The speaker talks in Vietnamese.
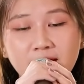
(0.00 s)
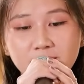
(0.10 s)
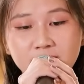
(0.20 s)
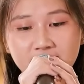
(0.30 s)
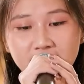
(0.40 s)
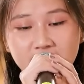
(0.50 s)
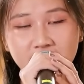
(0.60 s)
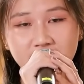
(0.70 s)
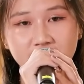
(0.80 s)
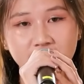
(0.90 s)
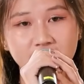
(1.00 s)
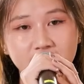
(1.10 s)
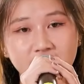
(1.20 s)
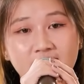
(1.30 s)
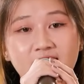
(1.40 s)
ngắm nhìn
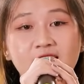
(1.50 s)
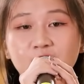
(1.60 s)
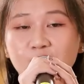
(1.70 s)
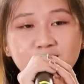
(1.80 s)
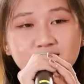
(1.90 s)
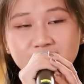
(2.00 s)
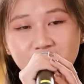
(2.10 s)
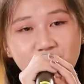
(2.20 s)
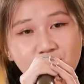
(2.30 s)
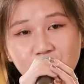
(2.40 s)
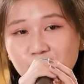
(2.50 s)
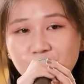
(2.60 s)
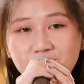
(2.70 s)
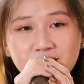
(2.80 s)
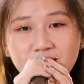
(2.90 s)
con
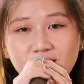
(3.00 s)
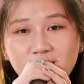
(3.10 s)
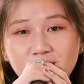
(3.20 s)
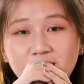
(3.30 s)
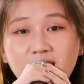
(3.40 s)
dấu yêu